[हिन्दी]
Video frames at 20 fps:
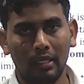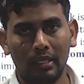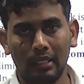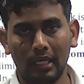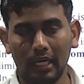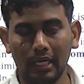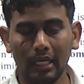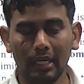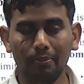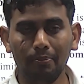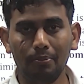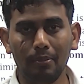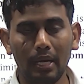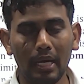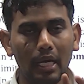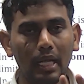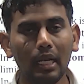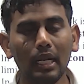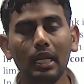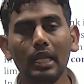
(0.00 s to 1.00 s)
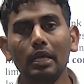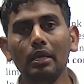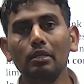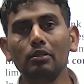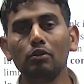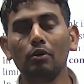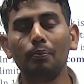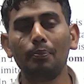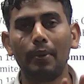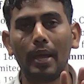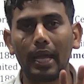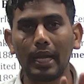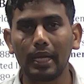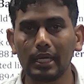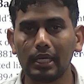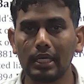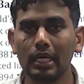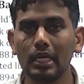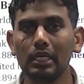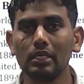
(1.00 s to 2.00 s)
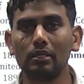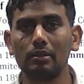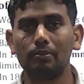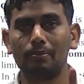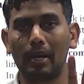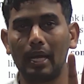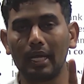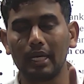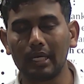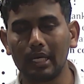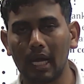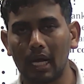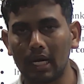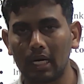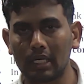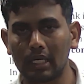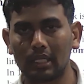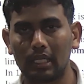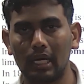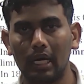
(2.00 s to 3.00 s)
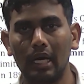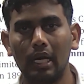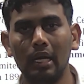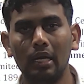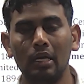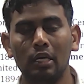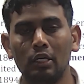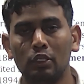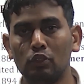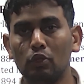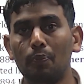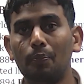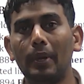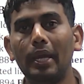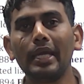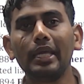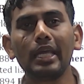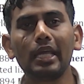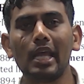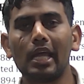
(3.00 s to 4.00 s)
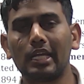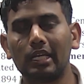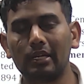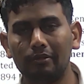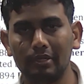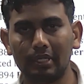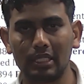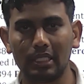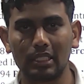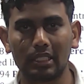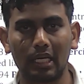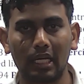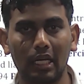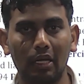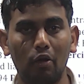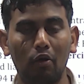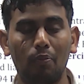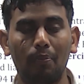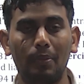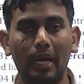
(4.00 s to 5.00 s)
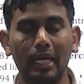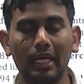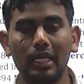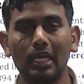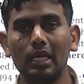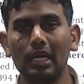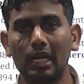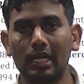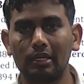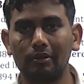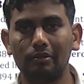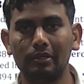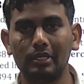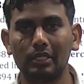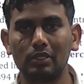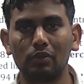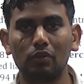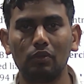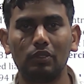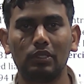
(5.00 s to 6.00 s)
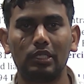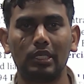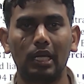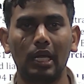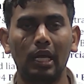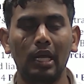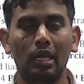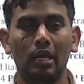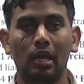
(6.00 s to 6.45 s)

यानी मेनली जो बैंक की बैंक क्या करता है जो बैंकिंग एक्टिविटीज करे और बैंकिंग एक्टिविटीज कौन सी है